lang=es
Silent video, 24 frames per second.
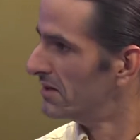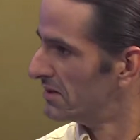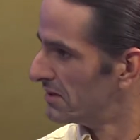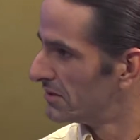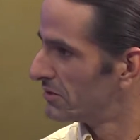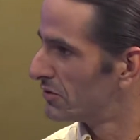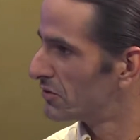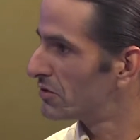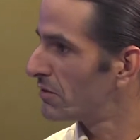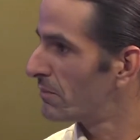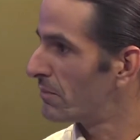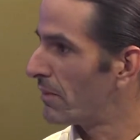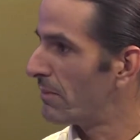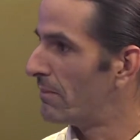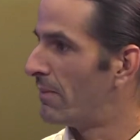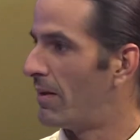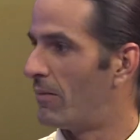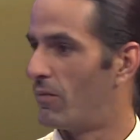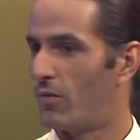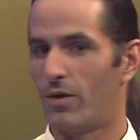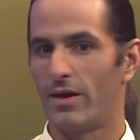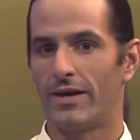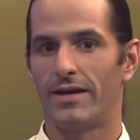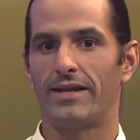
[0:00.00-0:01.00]
Entonces, pues
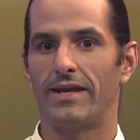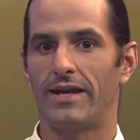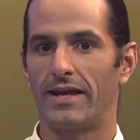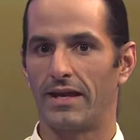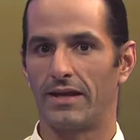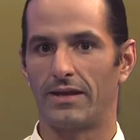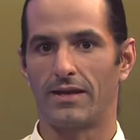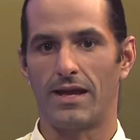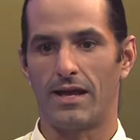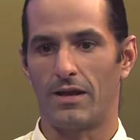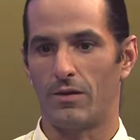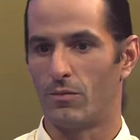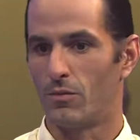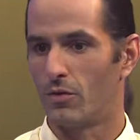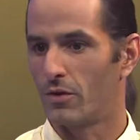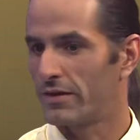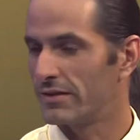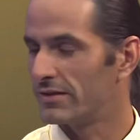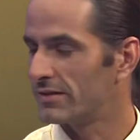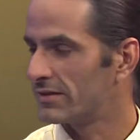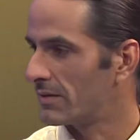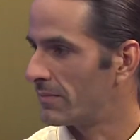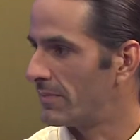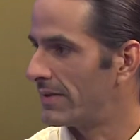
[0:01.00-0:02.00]
vamos a, a lo mejor
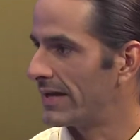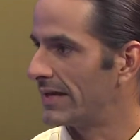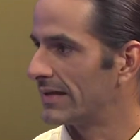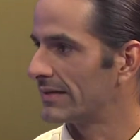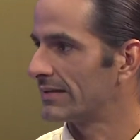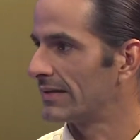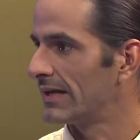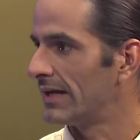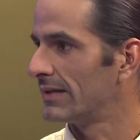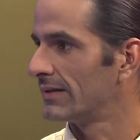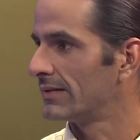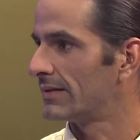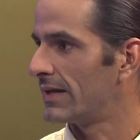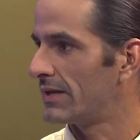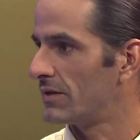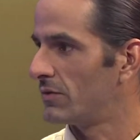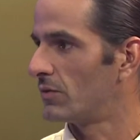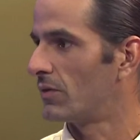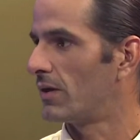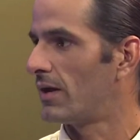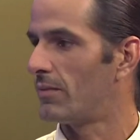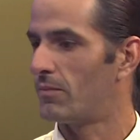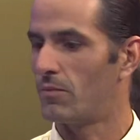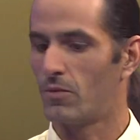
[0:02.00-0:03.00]
en Semana Santa
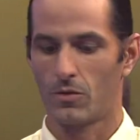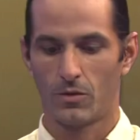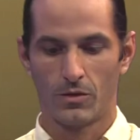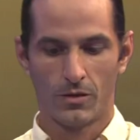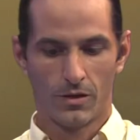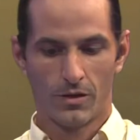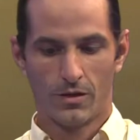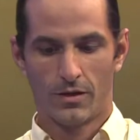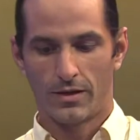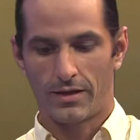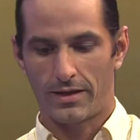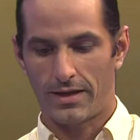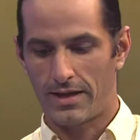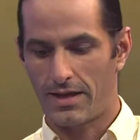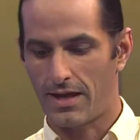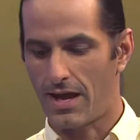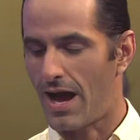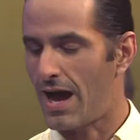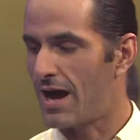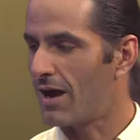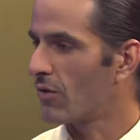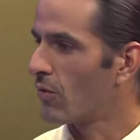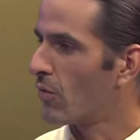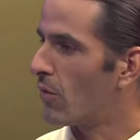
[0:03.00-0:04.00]
ayunamos eh,
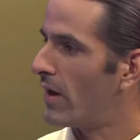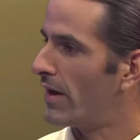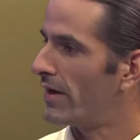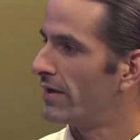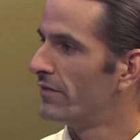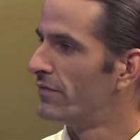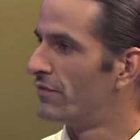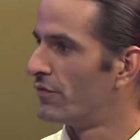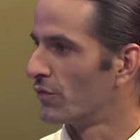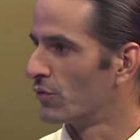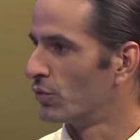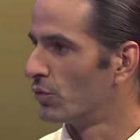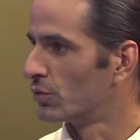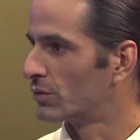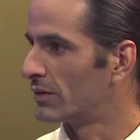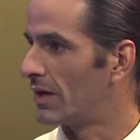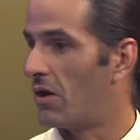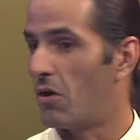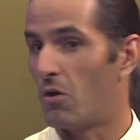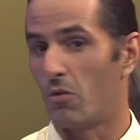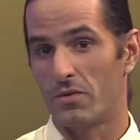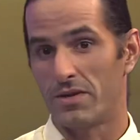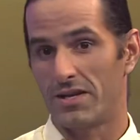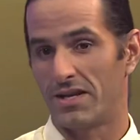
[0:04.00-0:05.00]
agua y fruta,
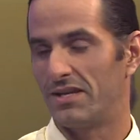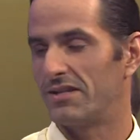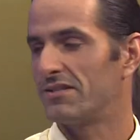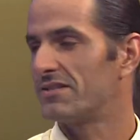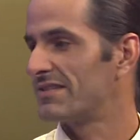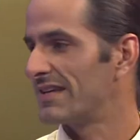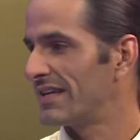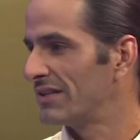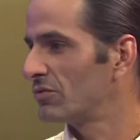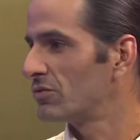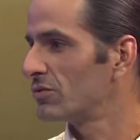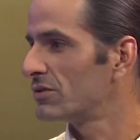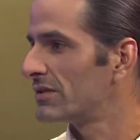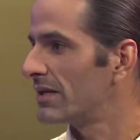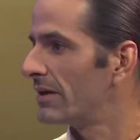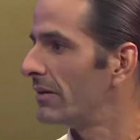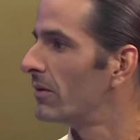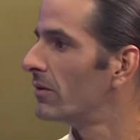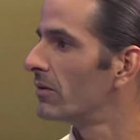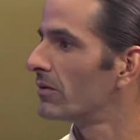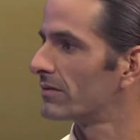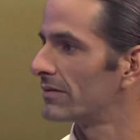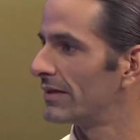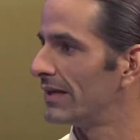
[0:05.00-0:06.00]
o Viernes Santo y
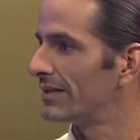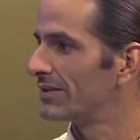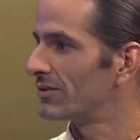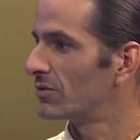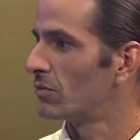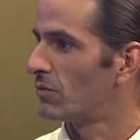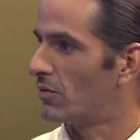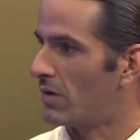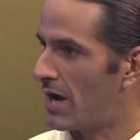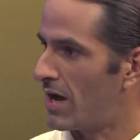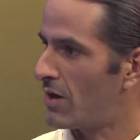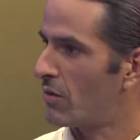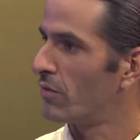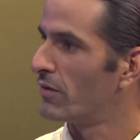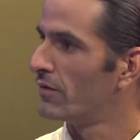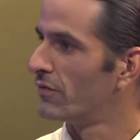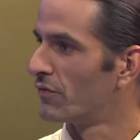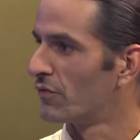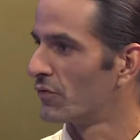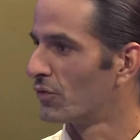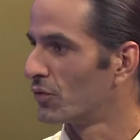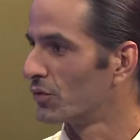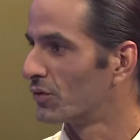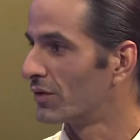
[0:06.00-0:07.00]
Sábado Santo, agua y
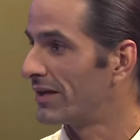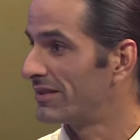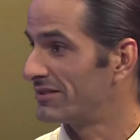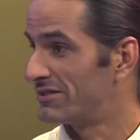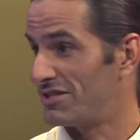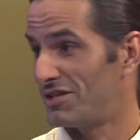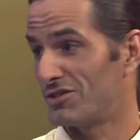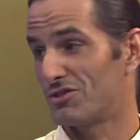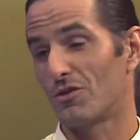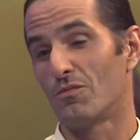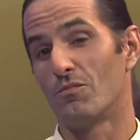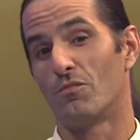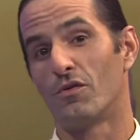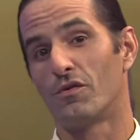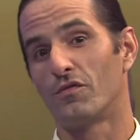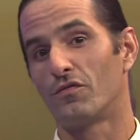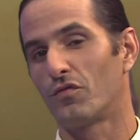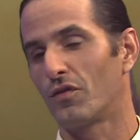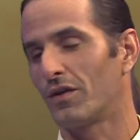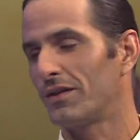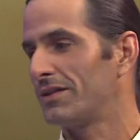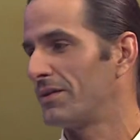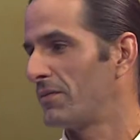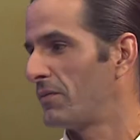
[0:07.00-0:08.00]
fruta. Si eso es muy
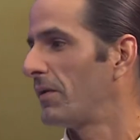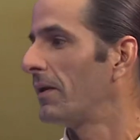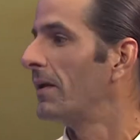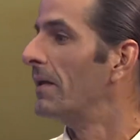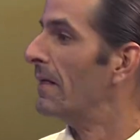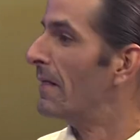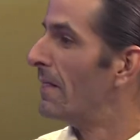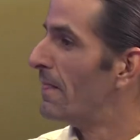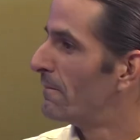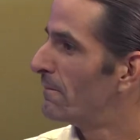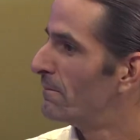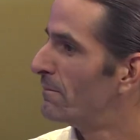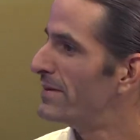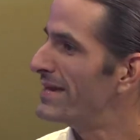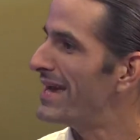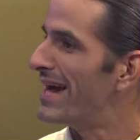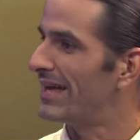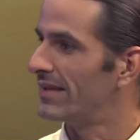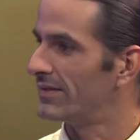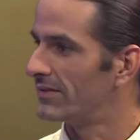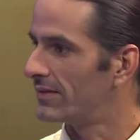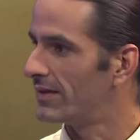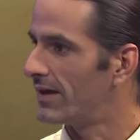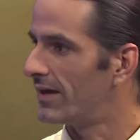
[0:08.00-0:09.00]
fuerte, pues
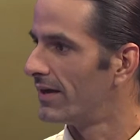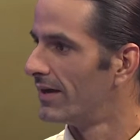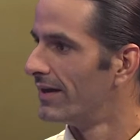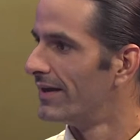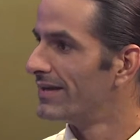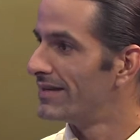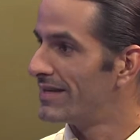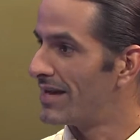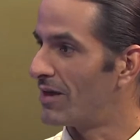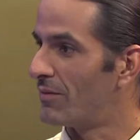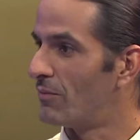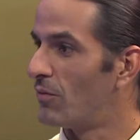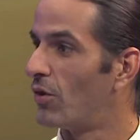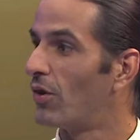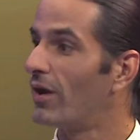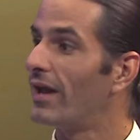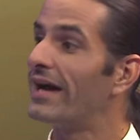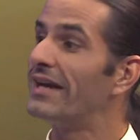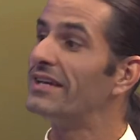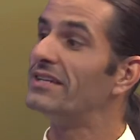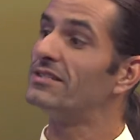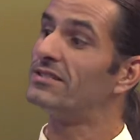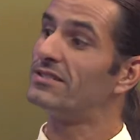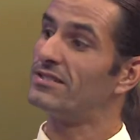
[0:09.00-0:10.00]
vianda. Y a lo mejor
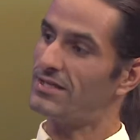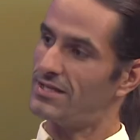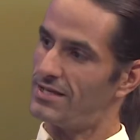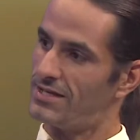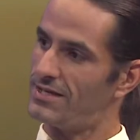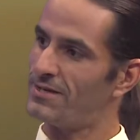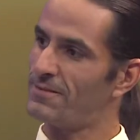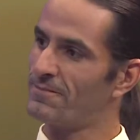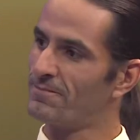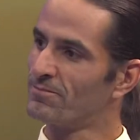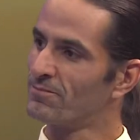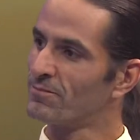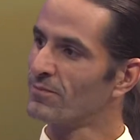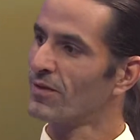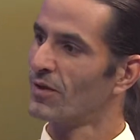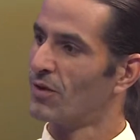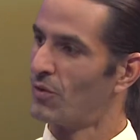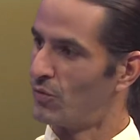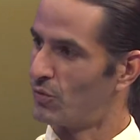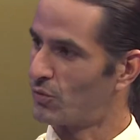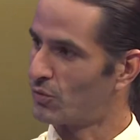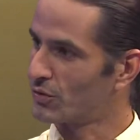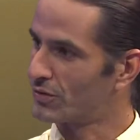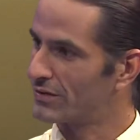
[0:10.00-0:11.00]
ahí sí
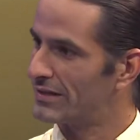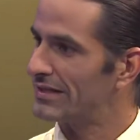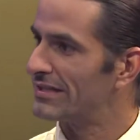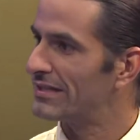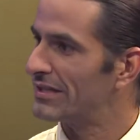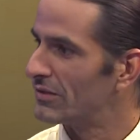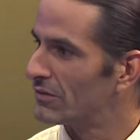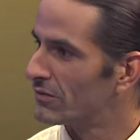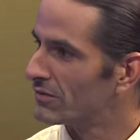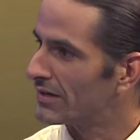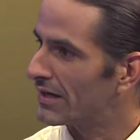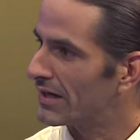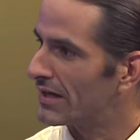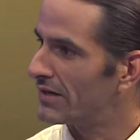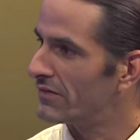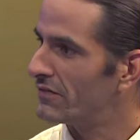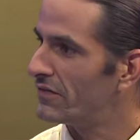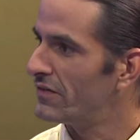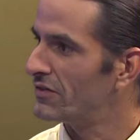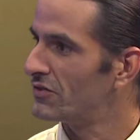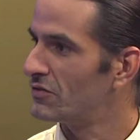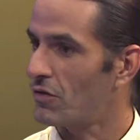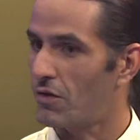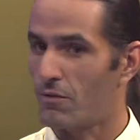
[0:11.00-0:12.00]
uno está haciendo un
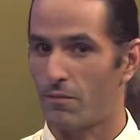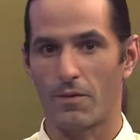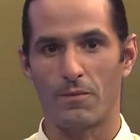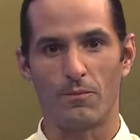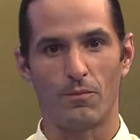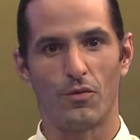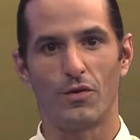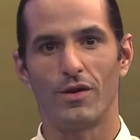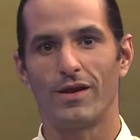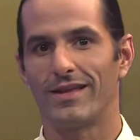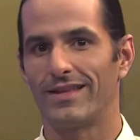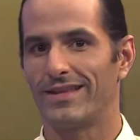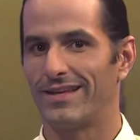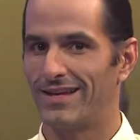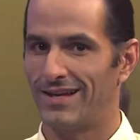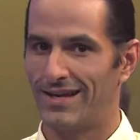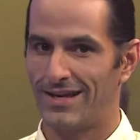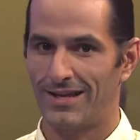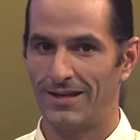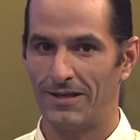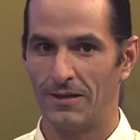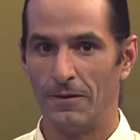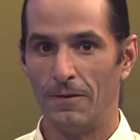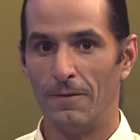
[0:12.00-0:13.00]
sacrificio, ah, pues voy a
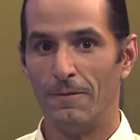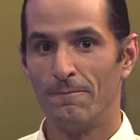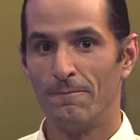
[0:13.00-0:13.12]
dejar